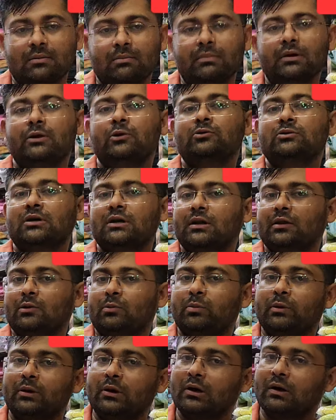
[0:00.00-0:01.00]
अ कम्बल यूज़ करना
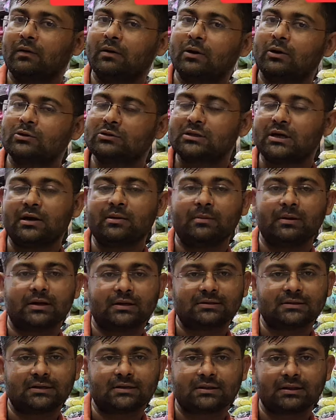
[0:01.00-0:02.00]
है तो पिल्लो कवर को साइड में
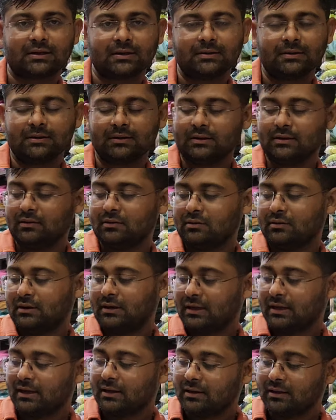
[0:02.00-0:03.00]
रख सकते
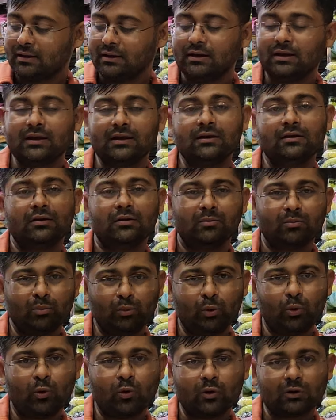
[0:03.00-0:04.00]
हैं ठीक है लेकिन
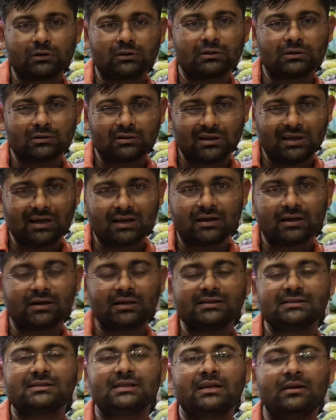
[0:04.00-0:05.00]
बहुत एक
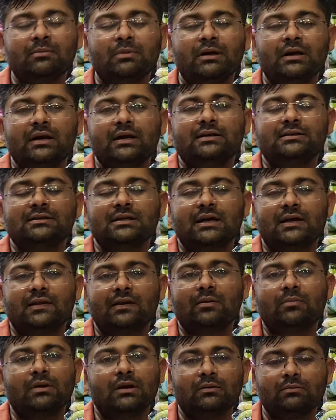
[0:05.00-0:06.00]
रीजनेबल रेट से
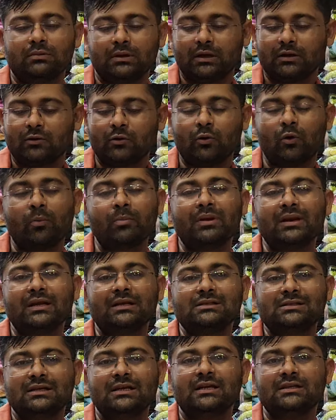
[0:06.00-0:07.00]
कहते हैं ना मतलब एक
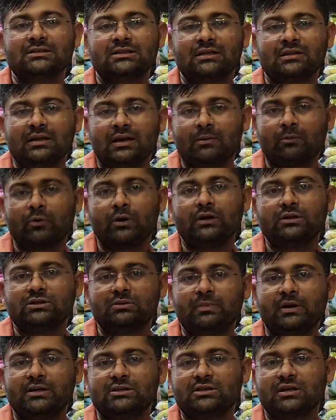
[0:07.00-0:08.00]
नॉमिनल सी रेंज के अंदर आपको
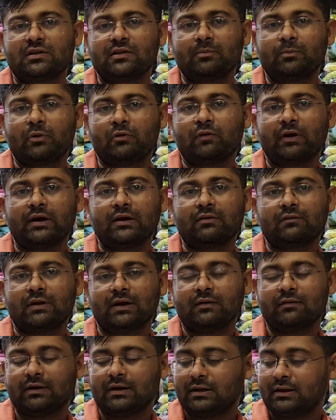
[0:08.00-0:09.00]
एक बेडशीट प्रोवाइड
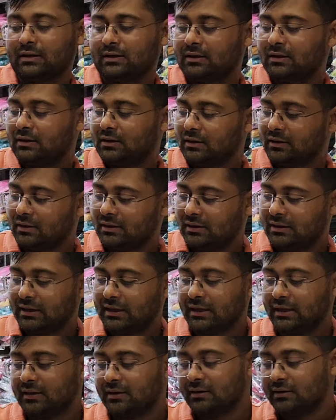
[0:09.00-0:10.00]
करवाने वाले हैं
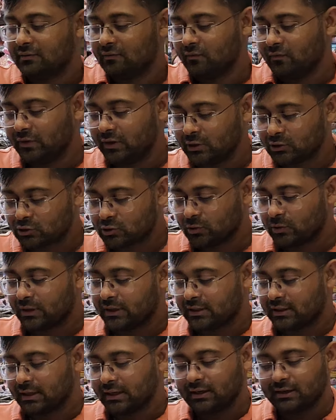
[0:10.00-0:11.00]
ठीक है वीडियो शुरू
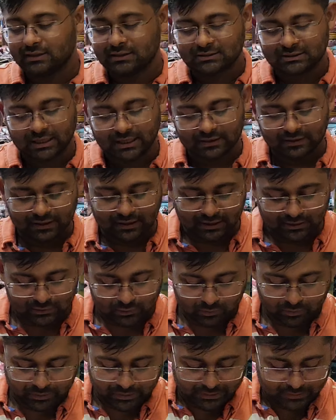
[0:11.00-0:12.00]
करते हैं डिज़ाइन
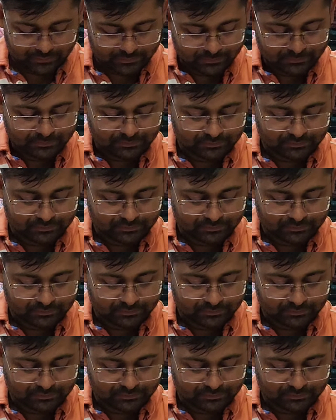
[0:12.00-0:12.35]
दिखाता हूँ पहले